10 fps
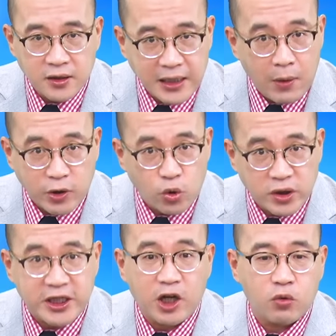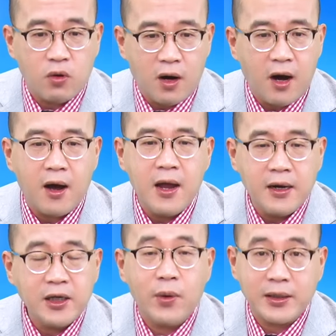待会做截图哦哈，
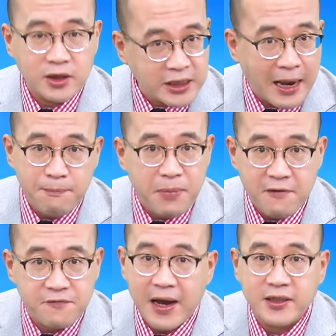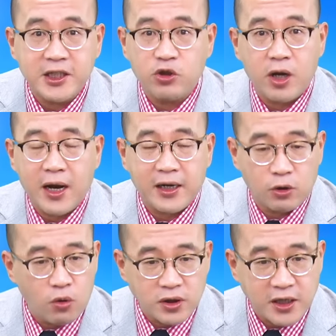因为想办法尽全力让你
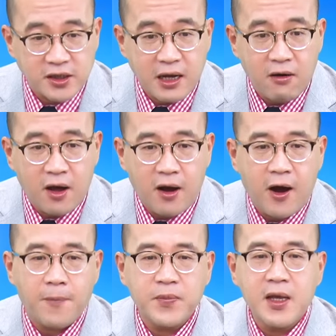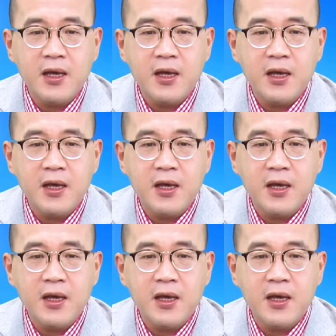通通先知道了哈。